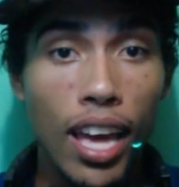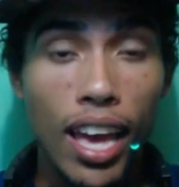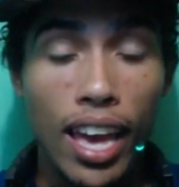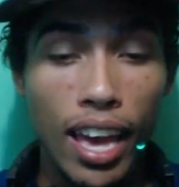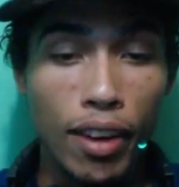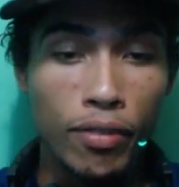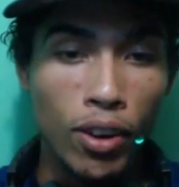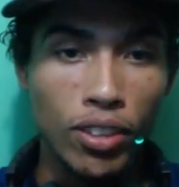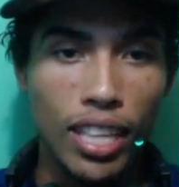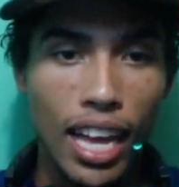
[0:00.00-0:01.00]
é,
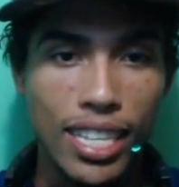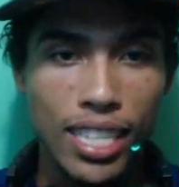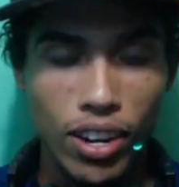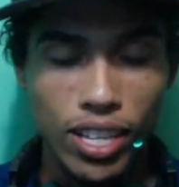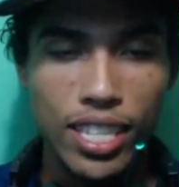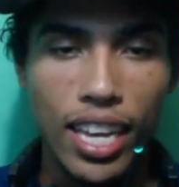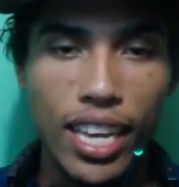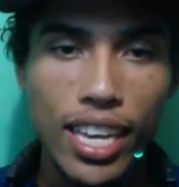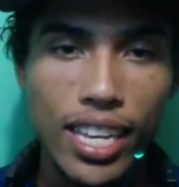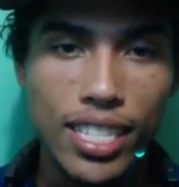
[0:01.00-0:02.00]
voltar às aulas
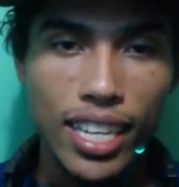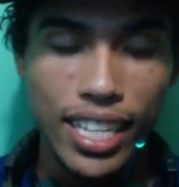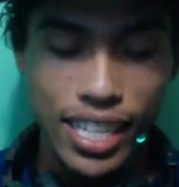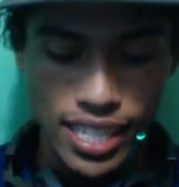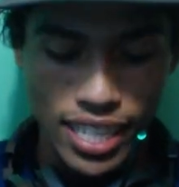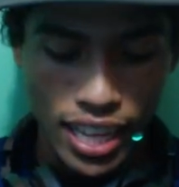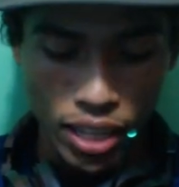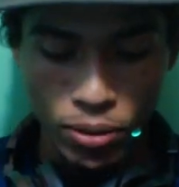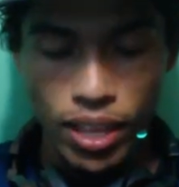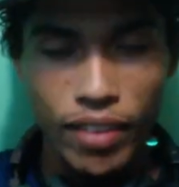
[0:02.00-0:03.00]
aí, que essa
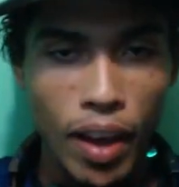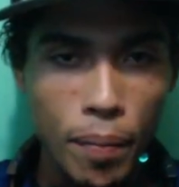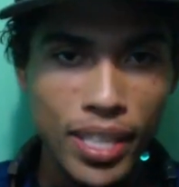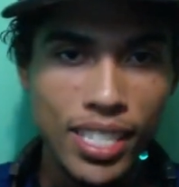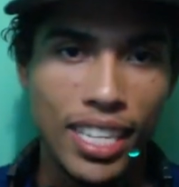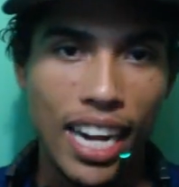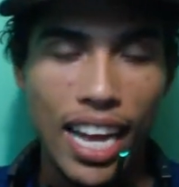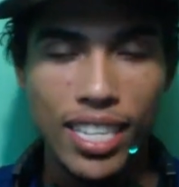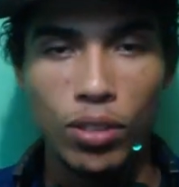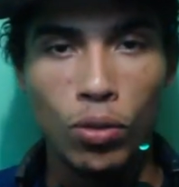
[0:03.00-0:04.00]
criançada toda vai pra
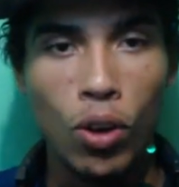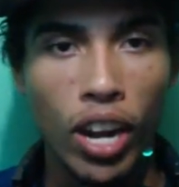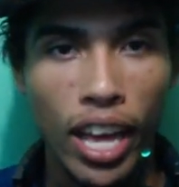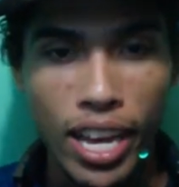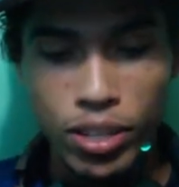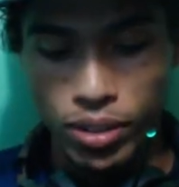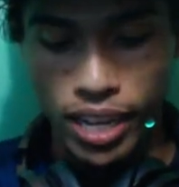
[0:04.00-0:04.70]
desgraça do colégio,